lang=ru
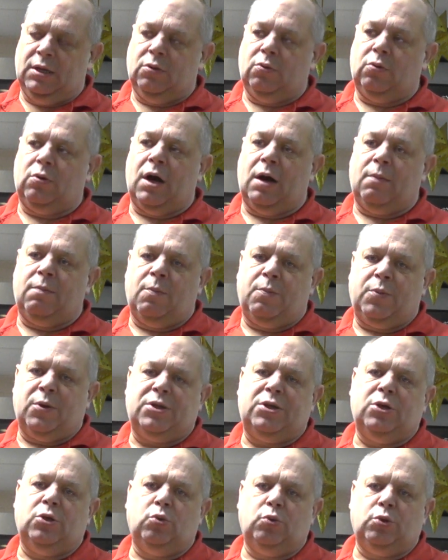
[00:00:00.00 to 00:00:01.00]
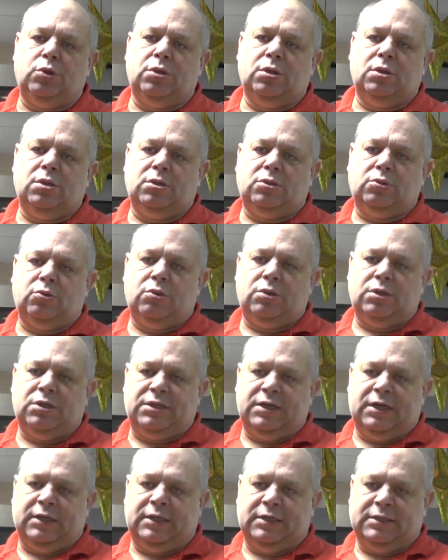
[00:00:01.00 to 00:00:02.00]
Ну, как бы протянуть
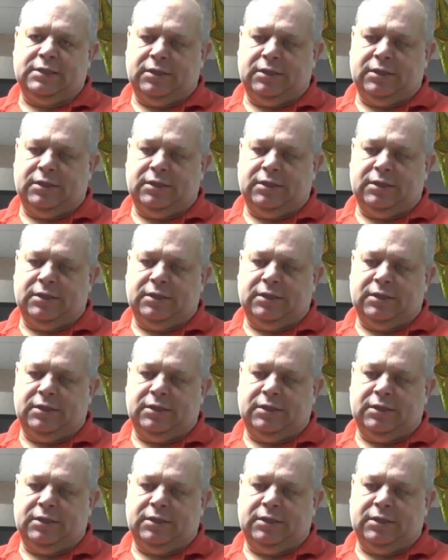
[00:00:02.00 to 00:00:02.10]
110